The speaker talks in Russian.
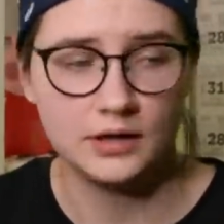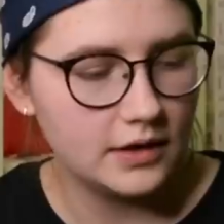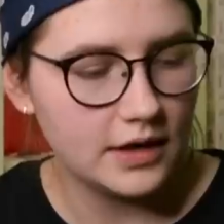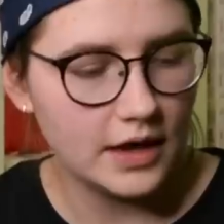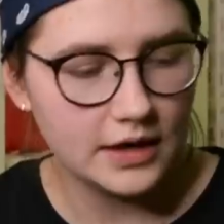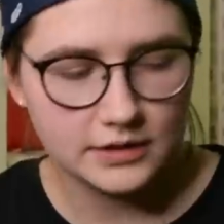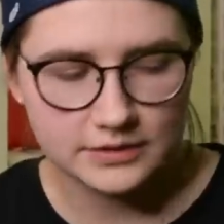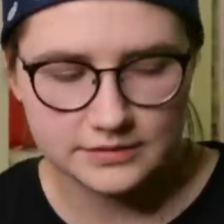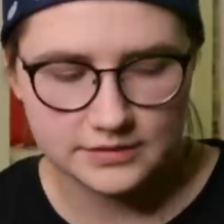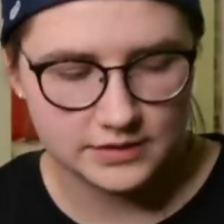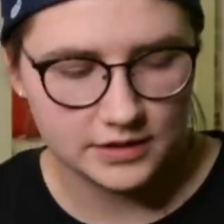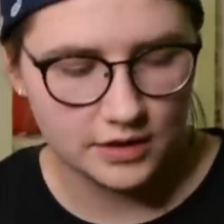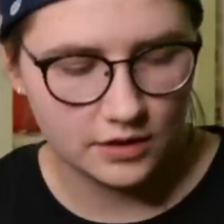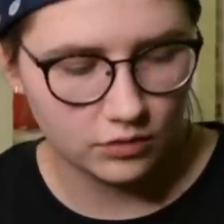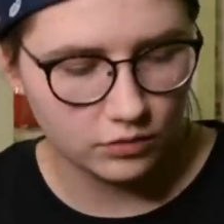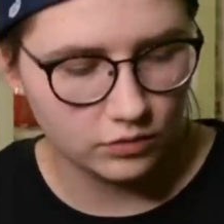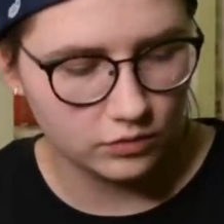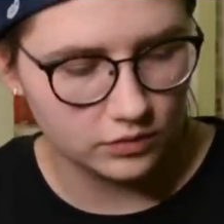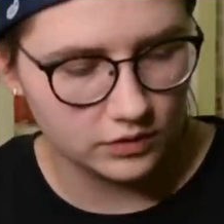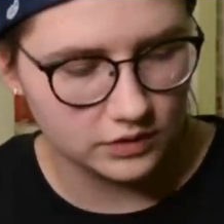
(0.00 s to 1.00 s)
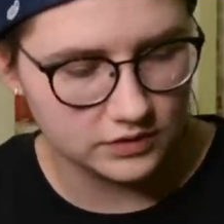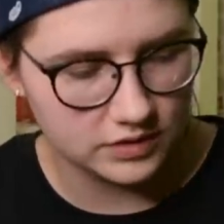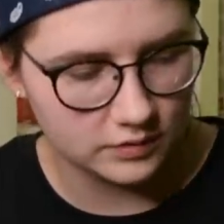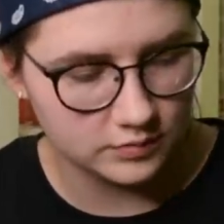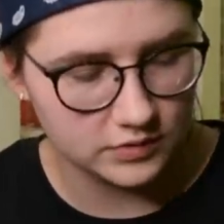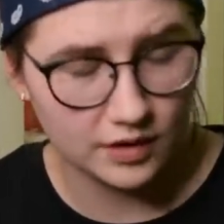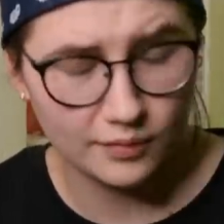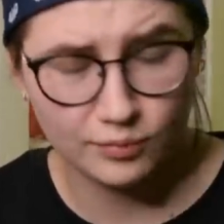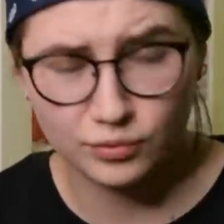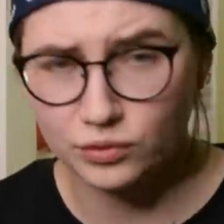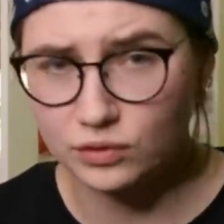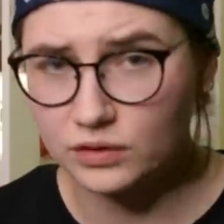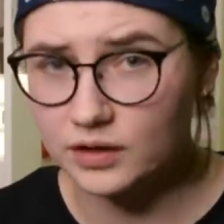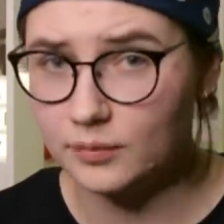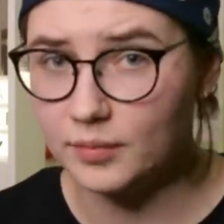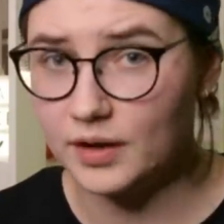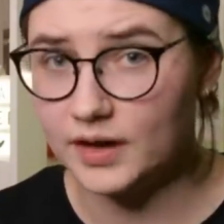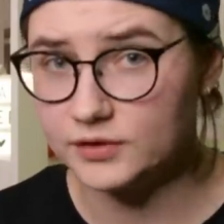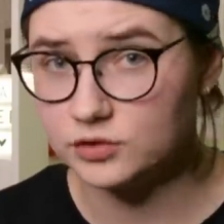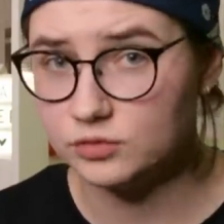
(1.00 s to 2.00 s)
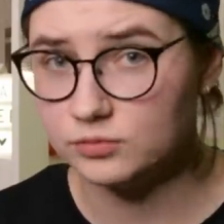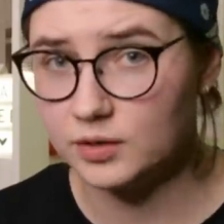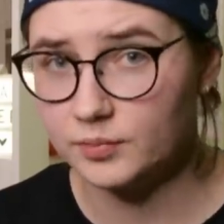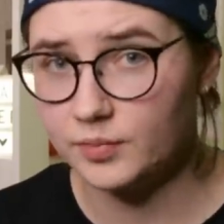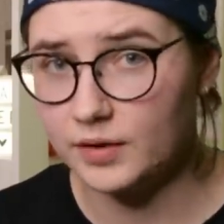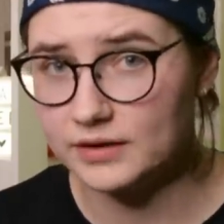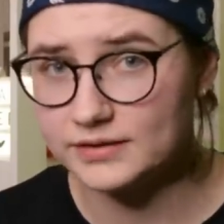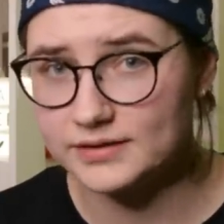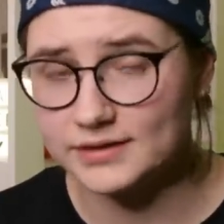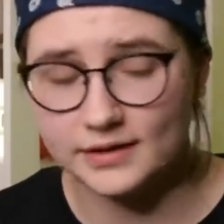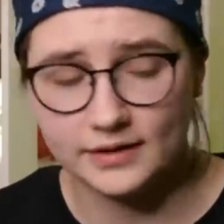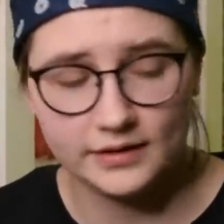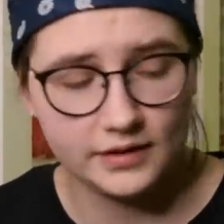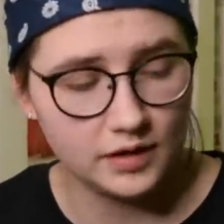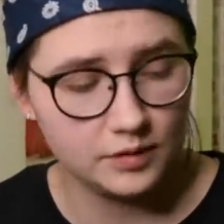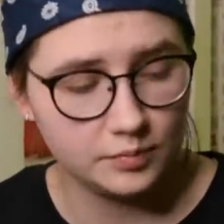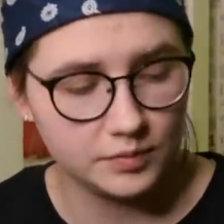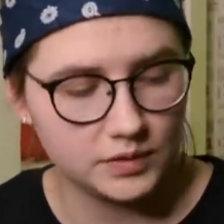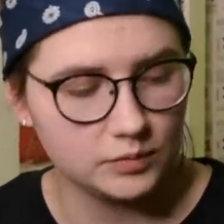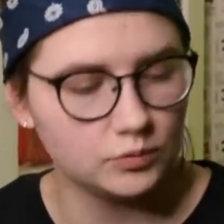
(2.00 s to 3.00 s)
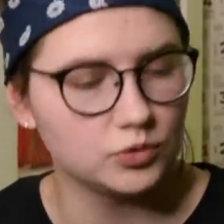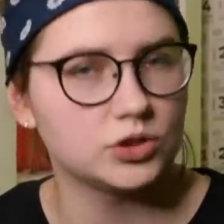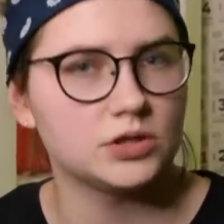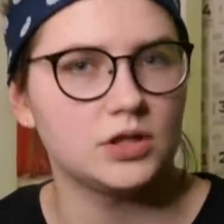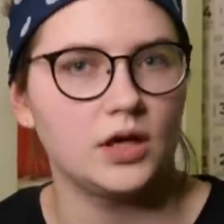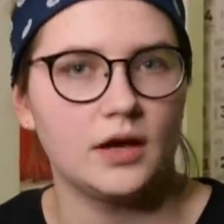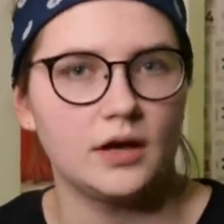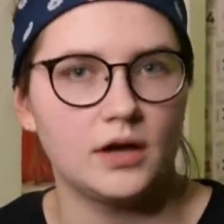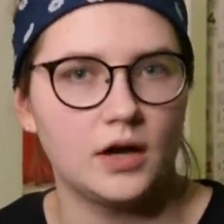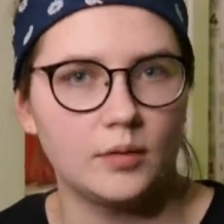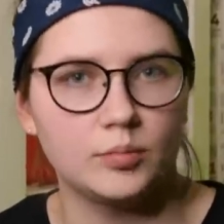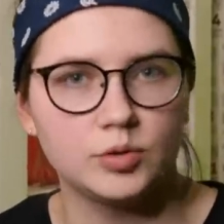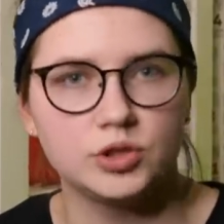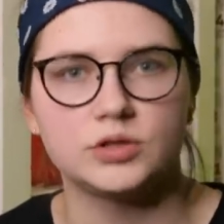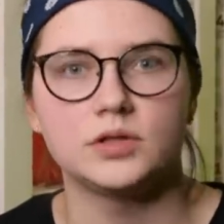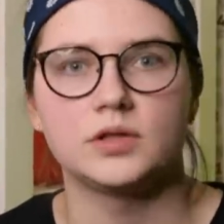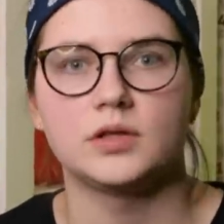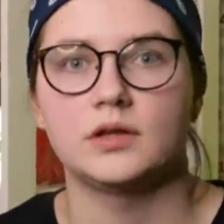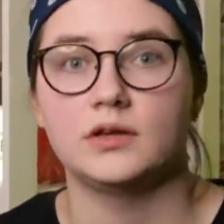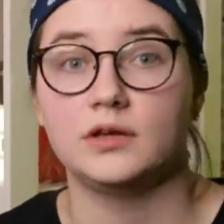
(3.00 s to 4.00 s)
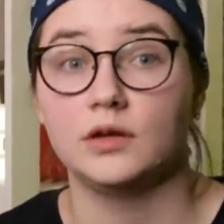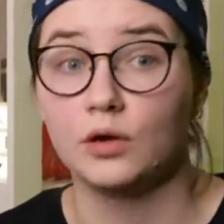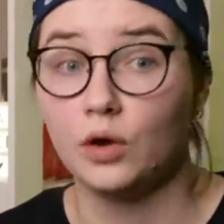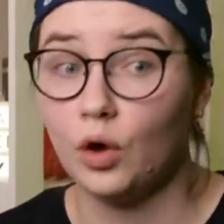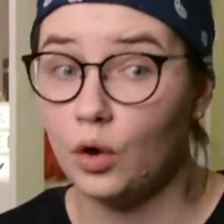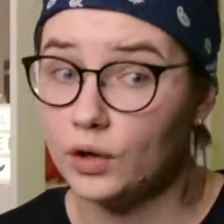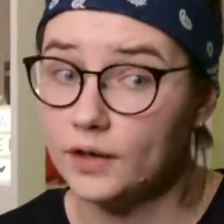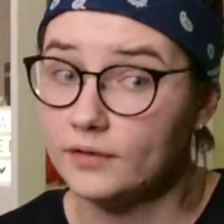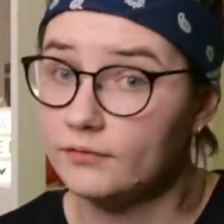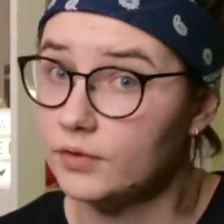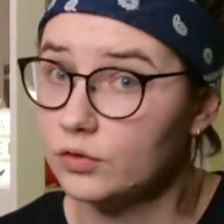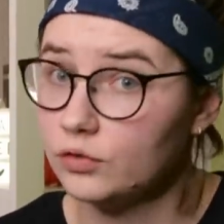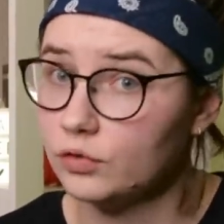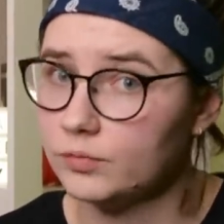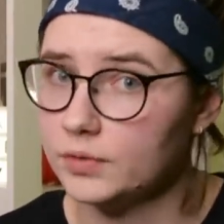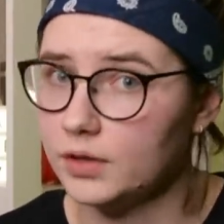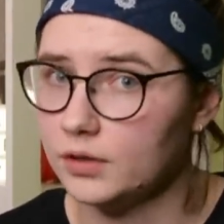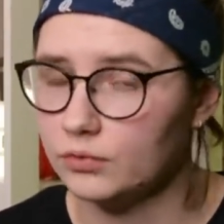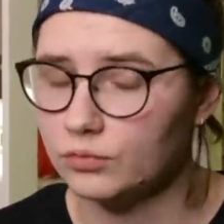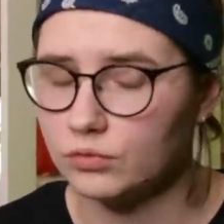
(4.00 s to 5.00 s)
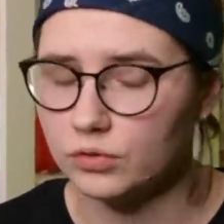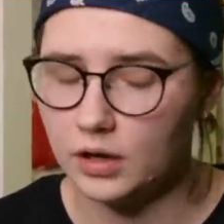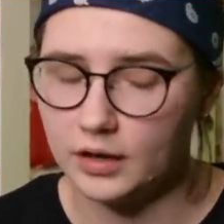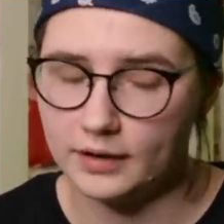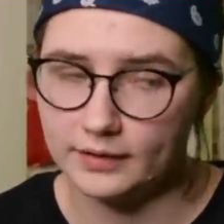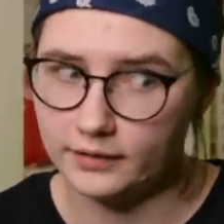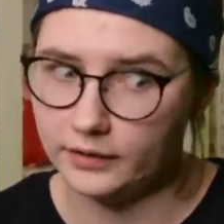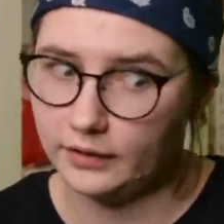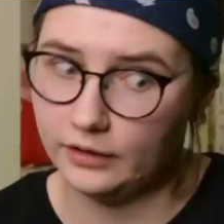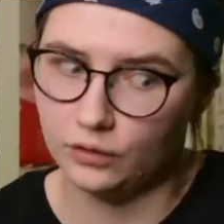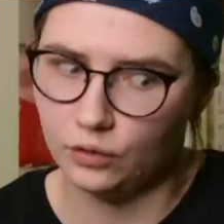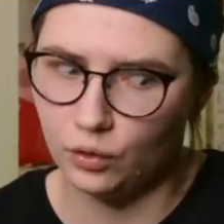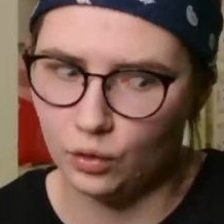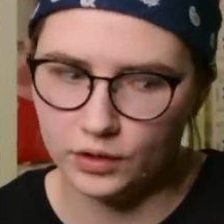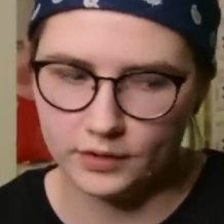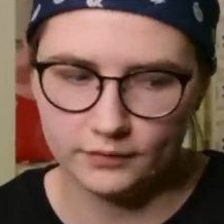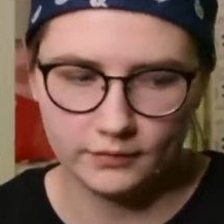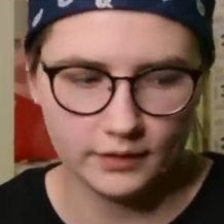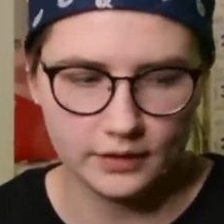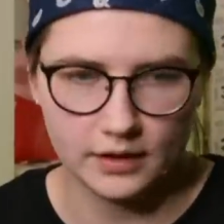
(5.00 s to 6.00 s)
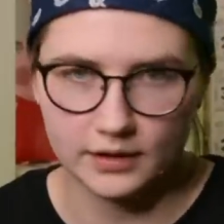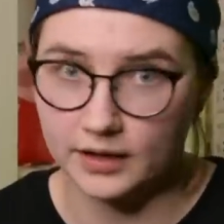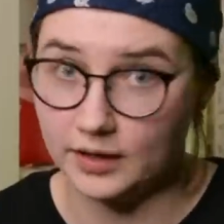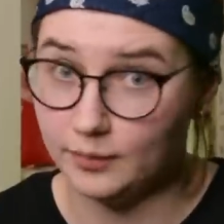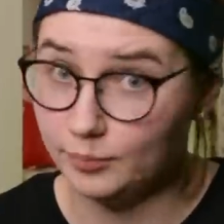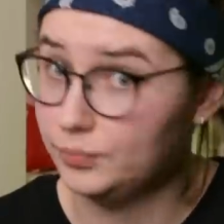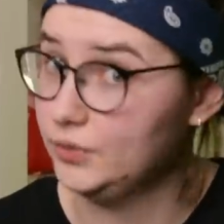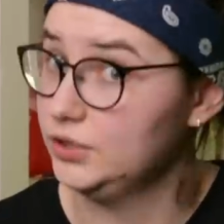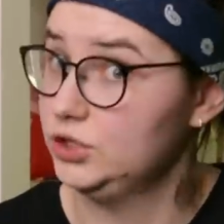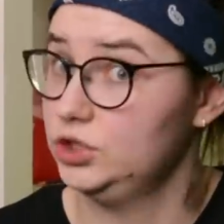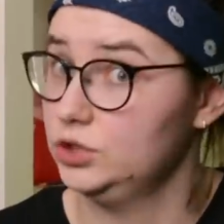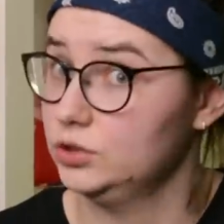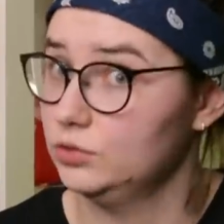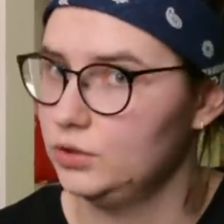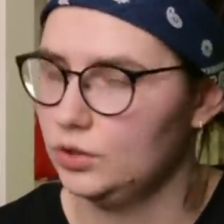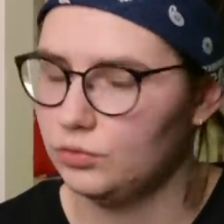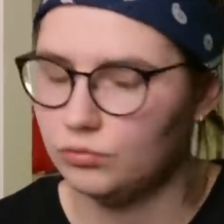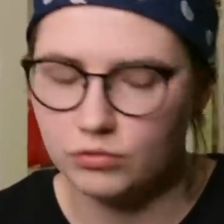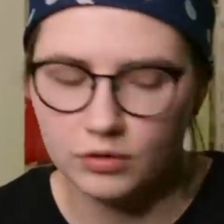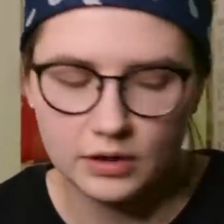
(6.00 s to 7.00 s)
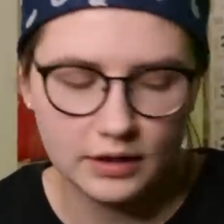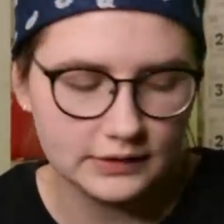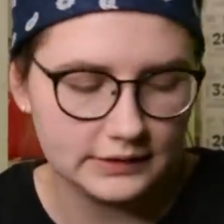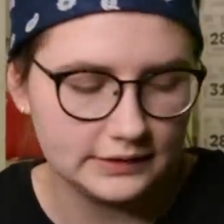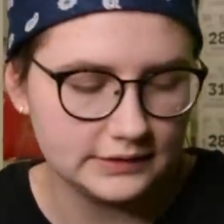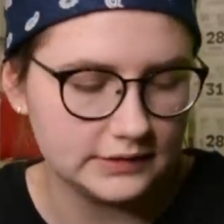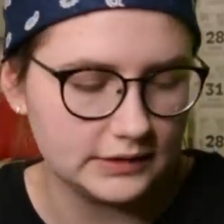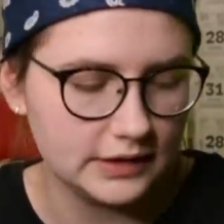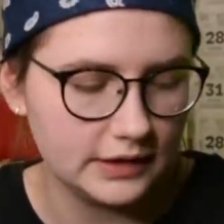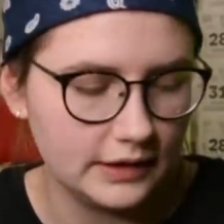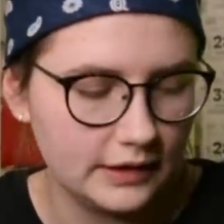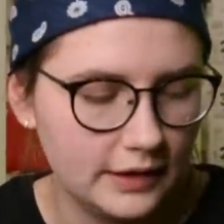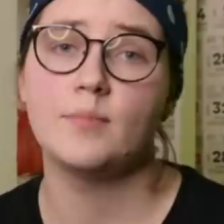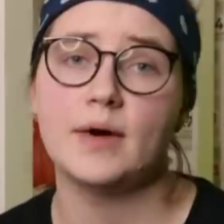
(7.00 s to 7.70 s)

Я не знаю, на самом деле, будут ли болеть у меня пальцы или нет, потому что я играю обычно на нейлоновых, у меня на укулеле нейлоновые, как обычно на укулеле стоят.